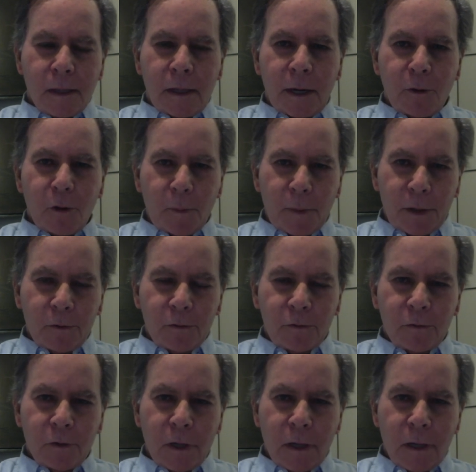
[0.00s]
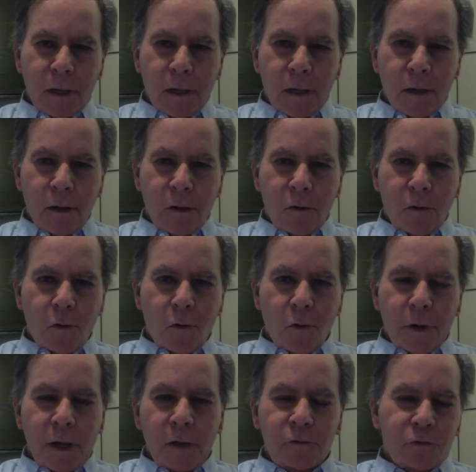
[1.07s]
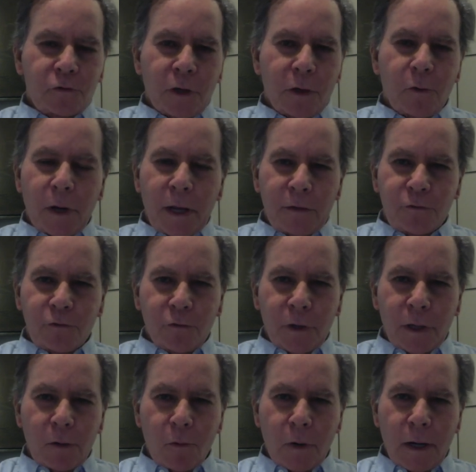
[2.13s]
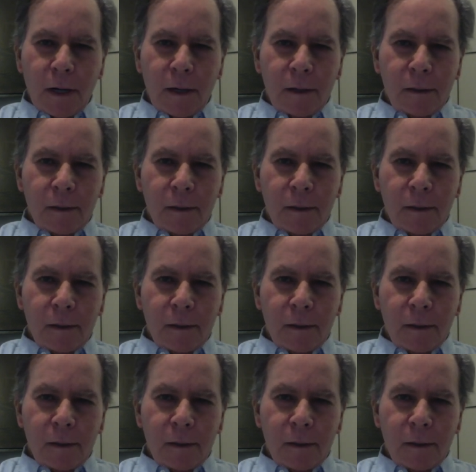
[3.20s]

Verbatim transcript: Queridos amigos, hoy ha sucedido un hecho de una